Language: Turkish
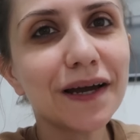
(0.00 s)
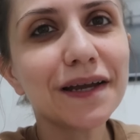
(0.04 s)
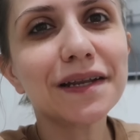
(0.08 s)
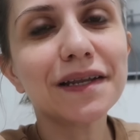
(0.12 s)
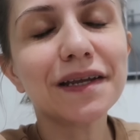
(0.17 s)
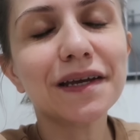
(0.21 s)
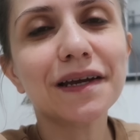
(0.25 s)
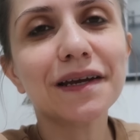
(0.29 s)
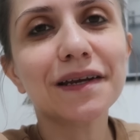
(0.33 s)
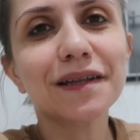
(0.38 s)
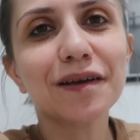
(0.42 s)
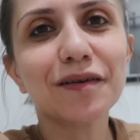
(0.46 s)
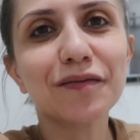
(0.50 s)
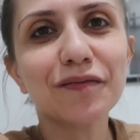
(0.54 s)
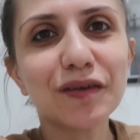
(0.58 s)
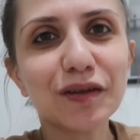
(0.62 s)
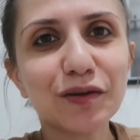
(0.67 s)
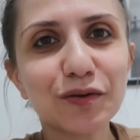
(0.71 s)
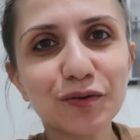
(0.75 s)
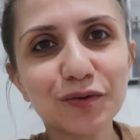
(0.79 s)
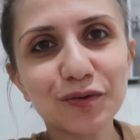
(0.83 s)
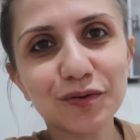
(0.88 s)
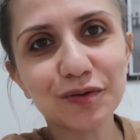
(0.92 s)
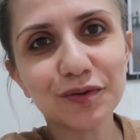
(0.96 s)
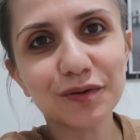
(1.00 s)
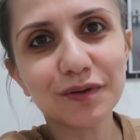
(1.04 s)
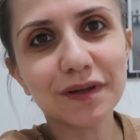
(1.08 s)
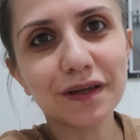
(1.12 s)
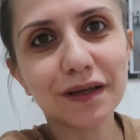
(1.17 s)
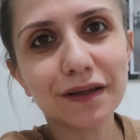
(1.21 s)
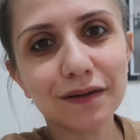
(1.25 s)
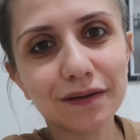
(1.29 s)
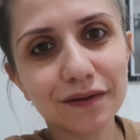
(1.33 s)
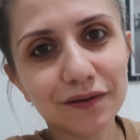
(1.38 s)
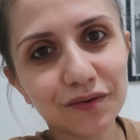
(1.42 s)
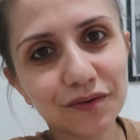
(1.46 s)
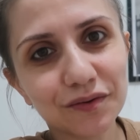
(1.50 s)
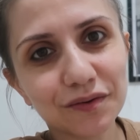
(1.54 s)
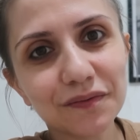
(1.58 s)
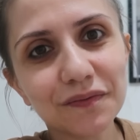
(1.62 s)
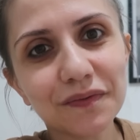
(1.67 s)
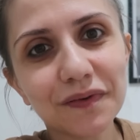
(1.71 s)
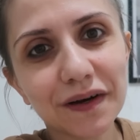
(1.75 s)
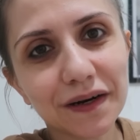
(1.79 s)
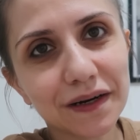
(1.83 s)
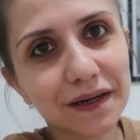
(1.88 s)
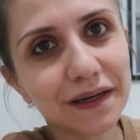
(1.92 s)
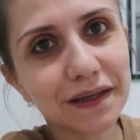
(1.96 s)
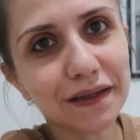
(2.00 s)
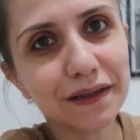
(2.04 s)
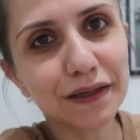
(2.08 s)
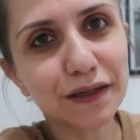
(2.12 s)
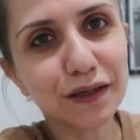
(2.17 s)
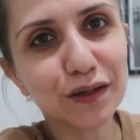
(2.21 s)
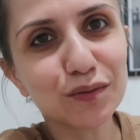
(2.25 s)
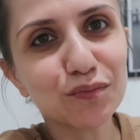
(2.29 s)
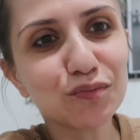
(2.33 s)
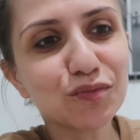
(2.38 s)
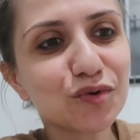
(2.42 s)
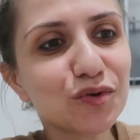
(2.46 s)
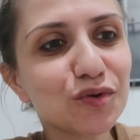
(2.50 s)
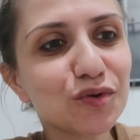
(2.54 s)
aynı yerden videoyu sonlandırıyorum farkındayım.